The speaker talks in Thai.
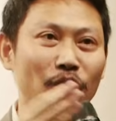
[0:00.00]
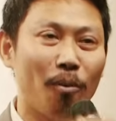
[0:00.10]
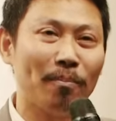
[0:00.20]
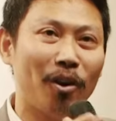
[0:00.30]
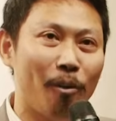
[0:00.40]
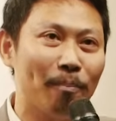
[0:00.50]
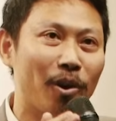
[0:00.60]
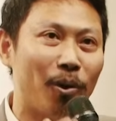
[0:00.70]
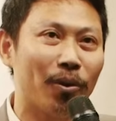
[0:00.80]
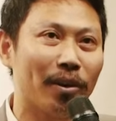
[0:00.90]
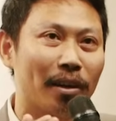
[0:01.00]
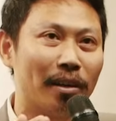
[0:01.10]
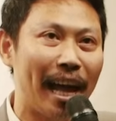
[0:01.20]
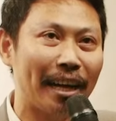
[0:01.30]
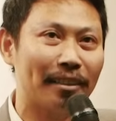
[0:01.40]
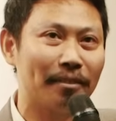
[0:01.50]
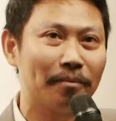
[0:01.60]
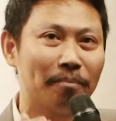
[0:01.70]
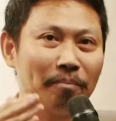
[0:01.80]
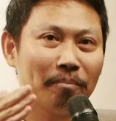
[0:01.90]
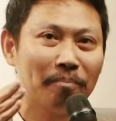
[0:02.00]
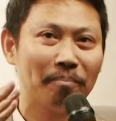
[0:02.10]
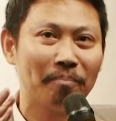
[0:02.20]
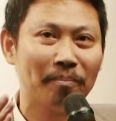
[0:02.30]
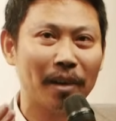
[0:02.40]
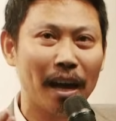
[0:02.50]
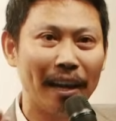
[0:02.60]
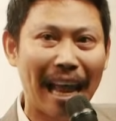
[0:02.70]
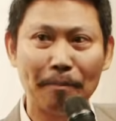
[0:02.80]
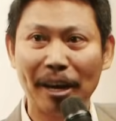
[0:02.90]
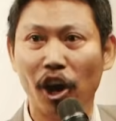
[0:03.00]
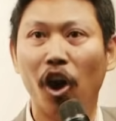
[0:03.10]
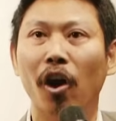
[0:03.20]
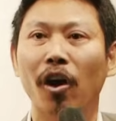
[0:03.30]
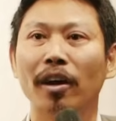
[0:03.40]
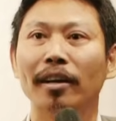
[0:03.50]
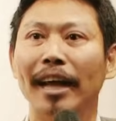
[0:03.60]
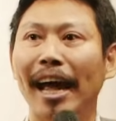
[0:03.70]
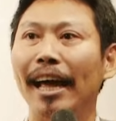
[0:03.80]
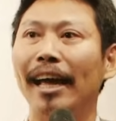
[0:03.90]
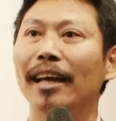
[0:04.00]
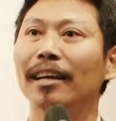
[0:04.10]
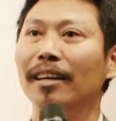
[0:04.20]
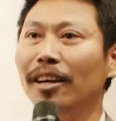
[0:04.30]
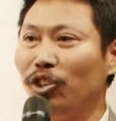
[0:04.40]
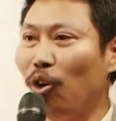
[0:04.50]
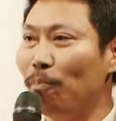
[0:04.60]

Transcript: ชมรมคนรักลาบราดอร์ช